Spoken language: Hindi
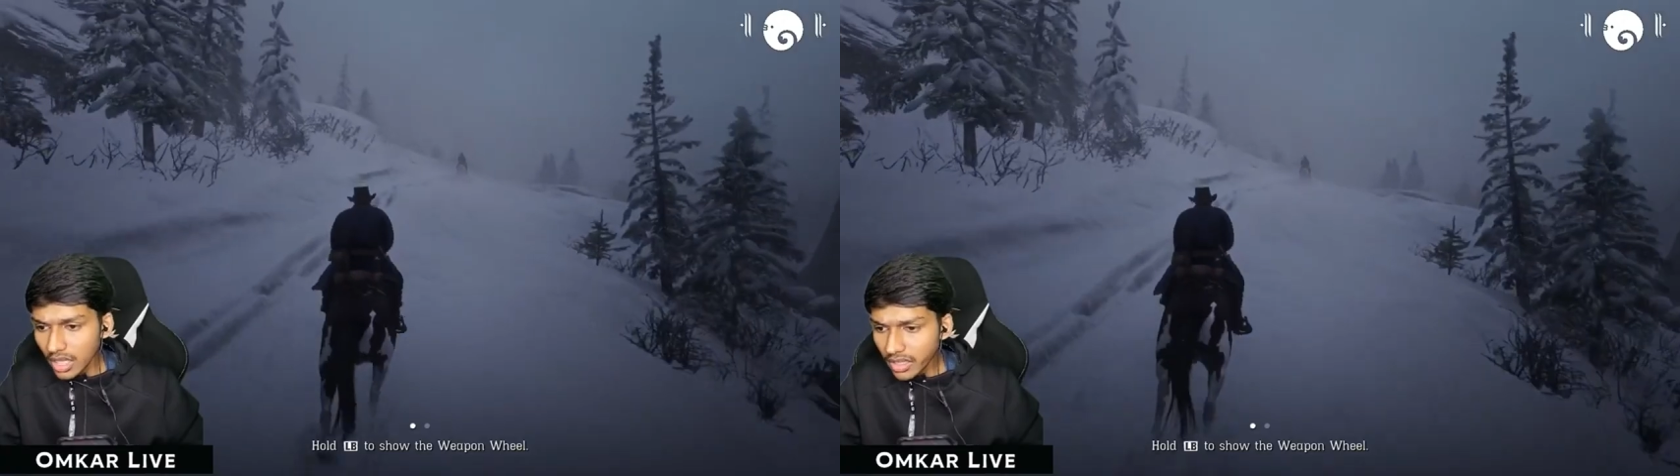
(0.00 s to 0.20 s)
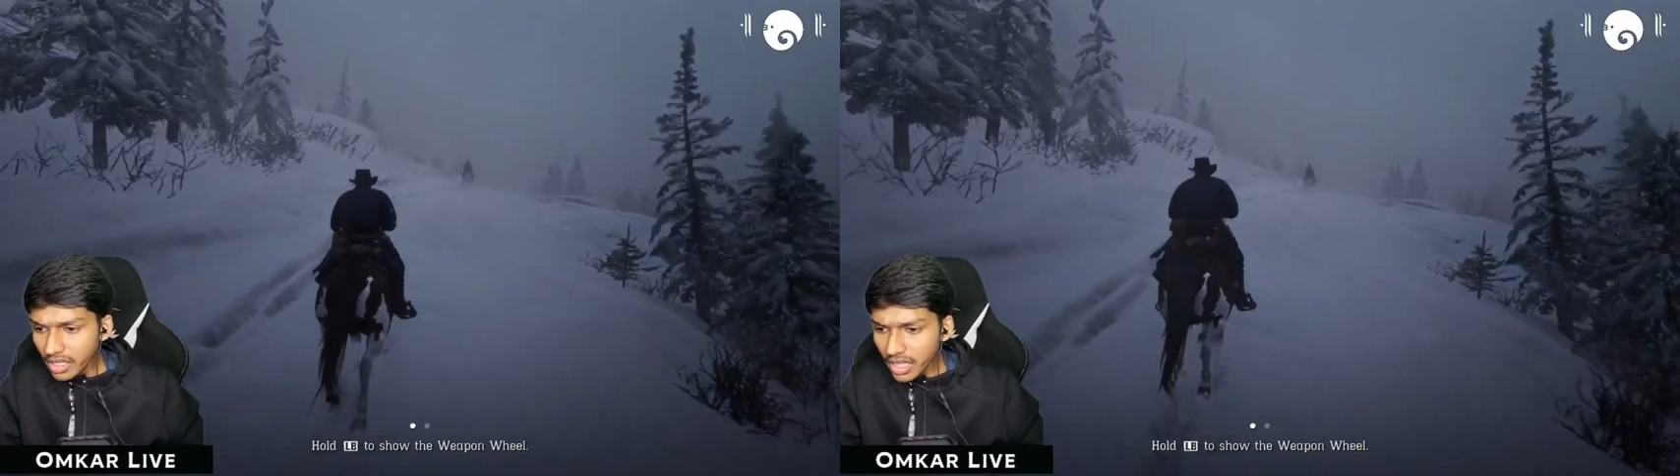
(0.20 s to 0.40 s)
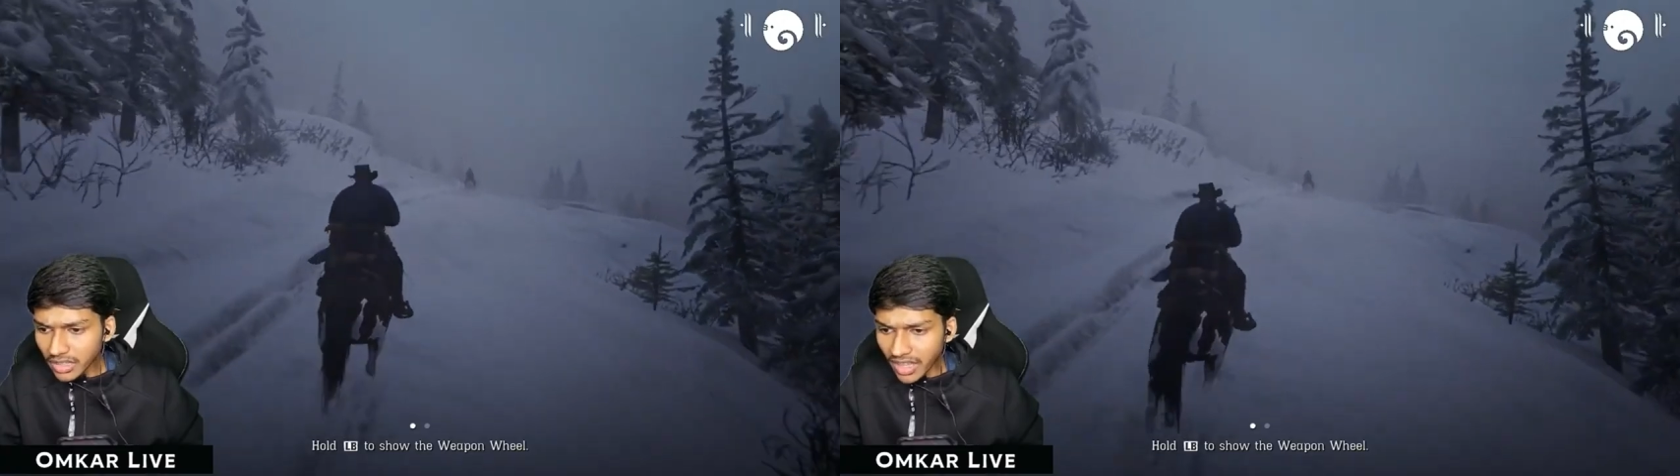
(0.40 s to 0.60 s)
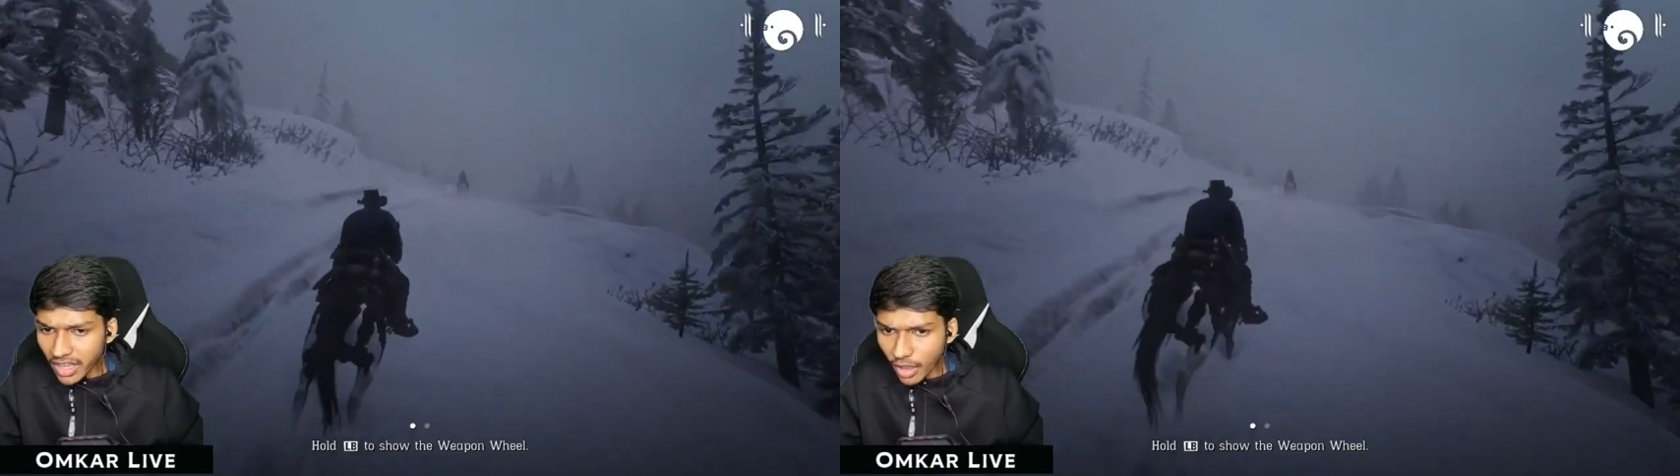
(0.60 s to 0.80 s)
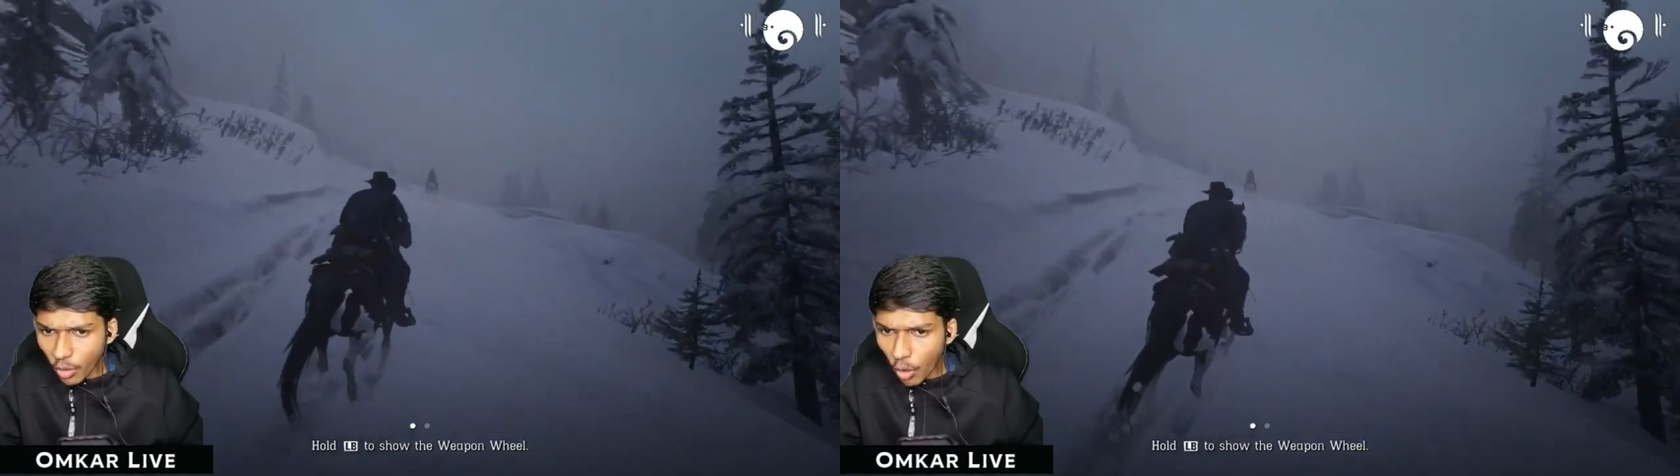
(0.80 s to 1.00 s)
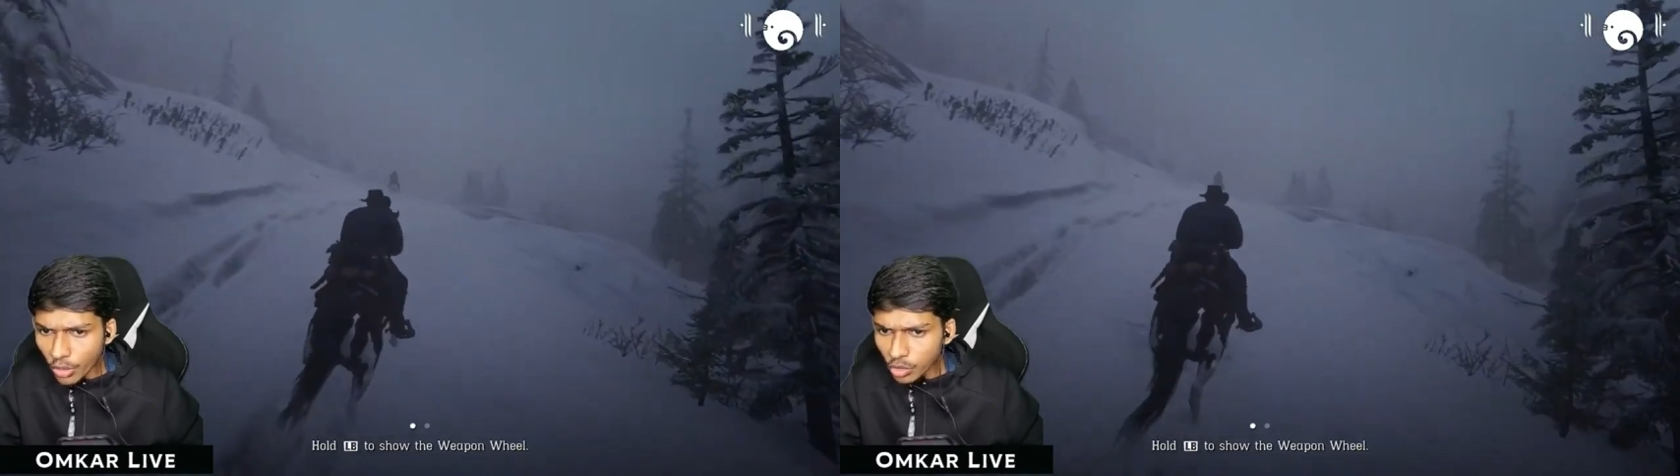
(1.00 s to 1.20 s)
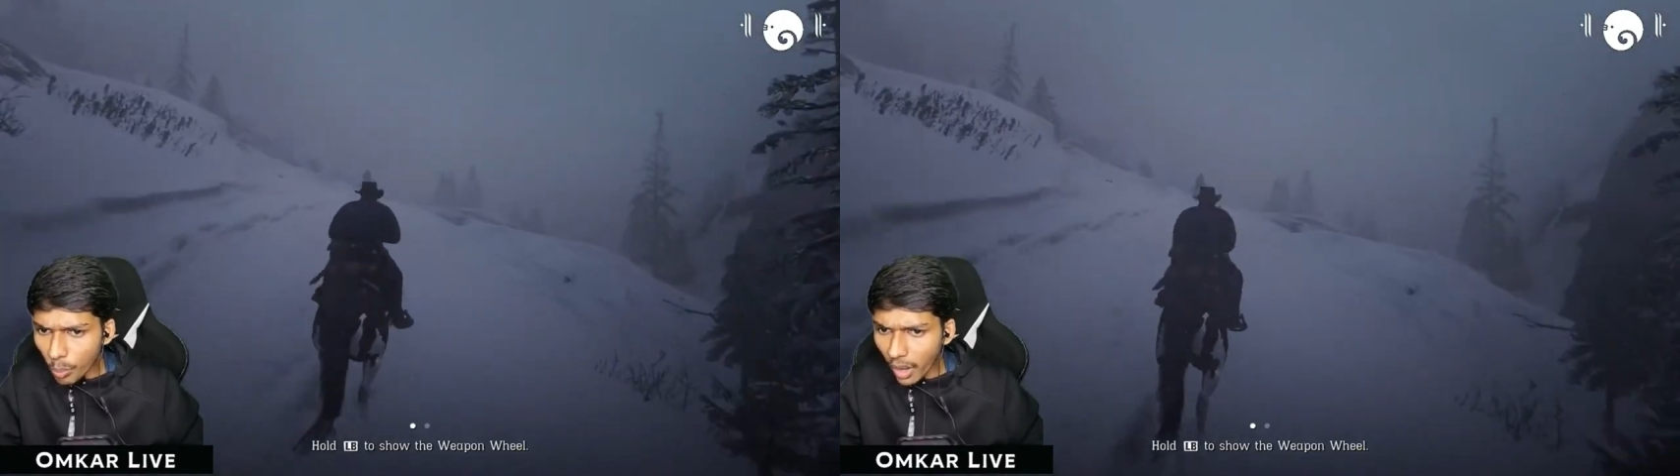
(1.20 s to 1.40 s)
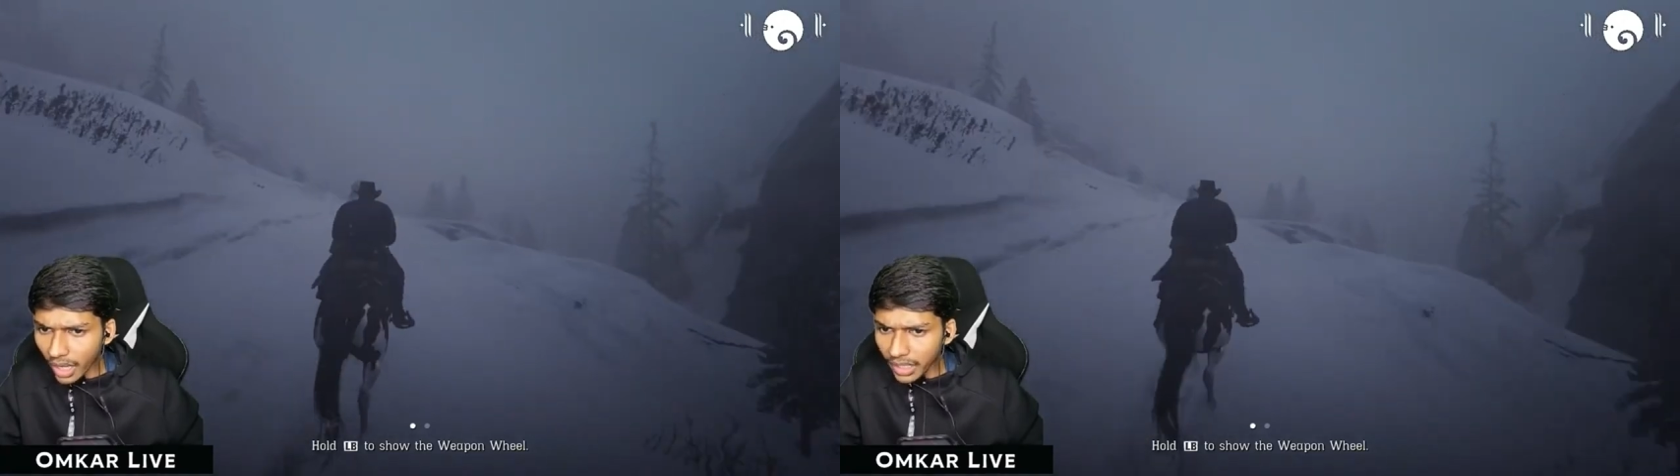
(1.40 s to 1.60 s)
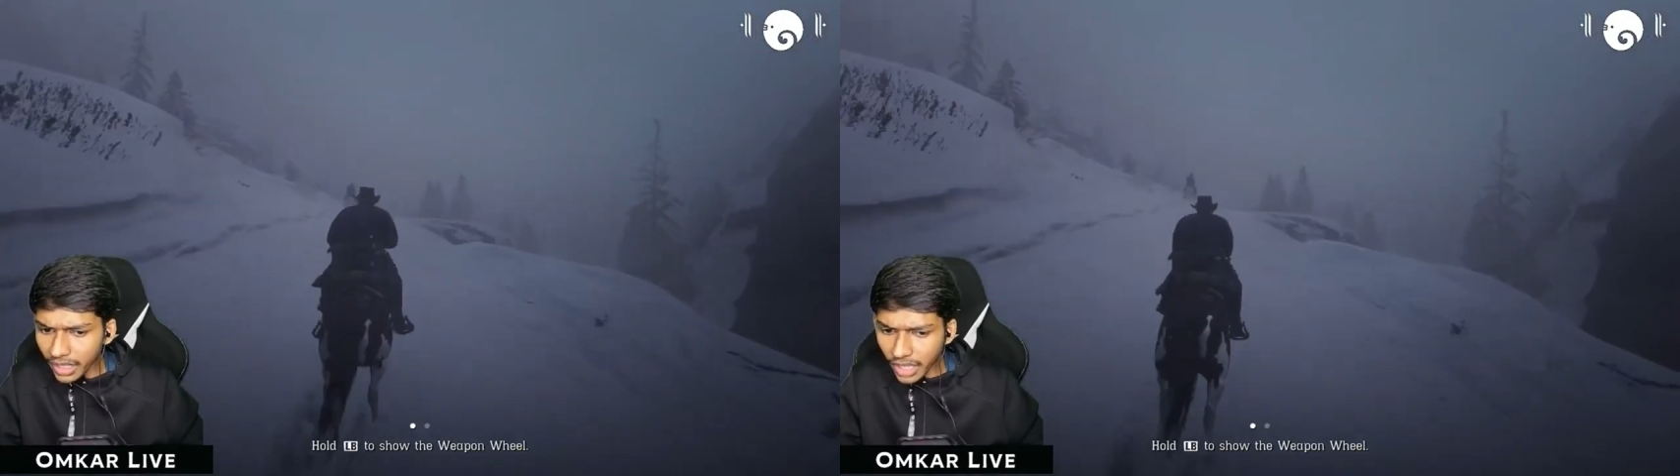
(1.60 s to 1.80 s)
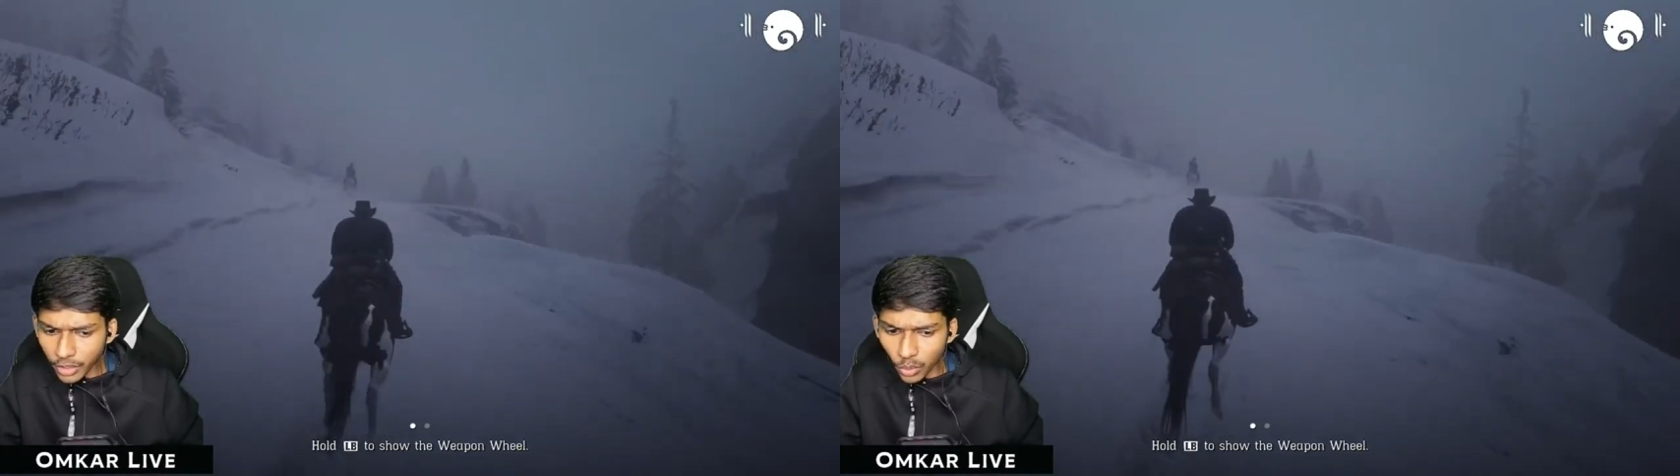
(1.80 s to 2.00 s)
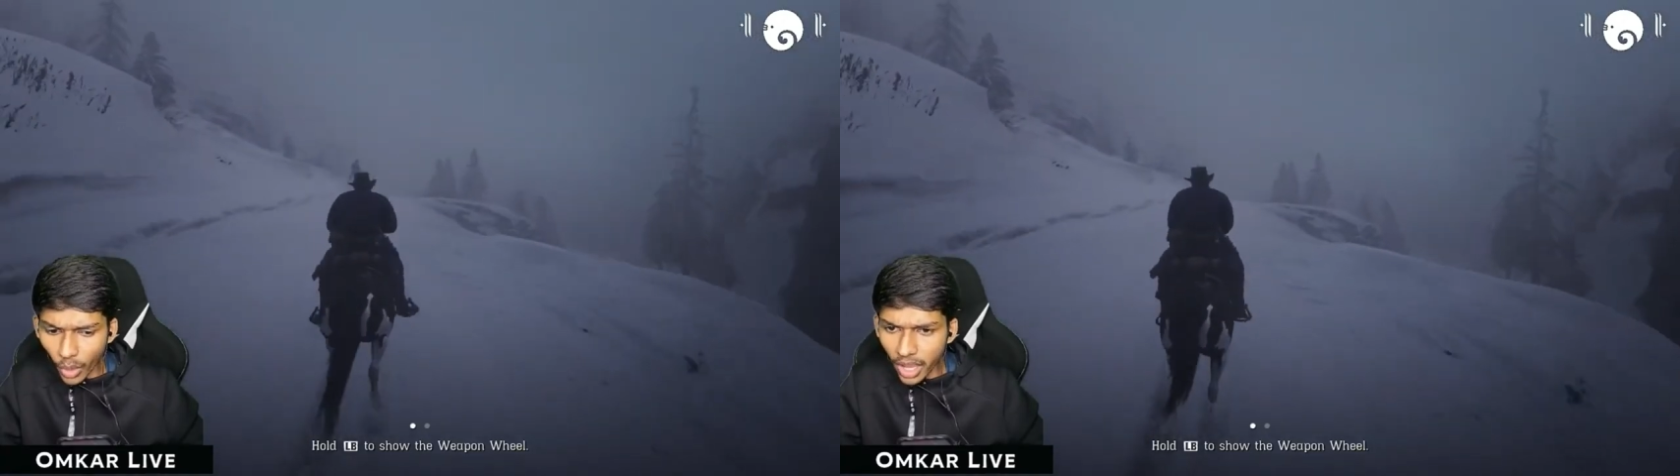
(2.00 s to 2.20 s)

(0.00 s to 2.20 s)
लेकिन ये है कौन इसको पकड़ने का क्यों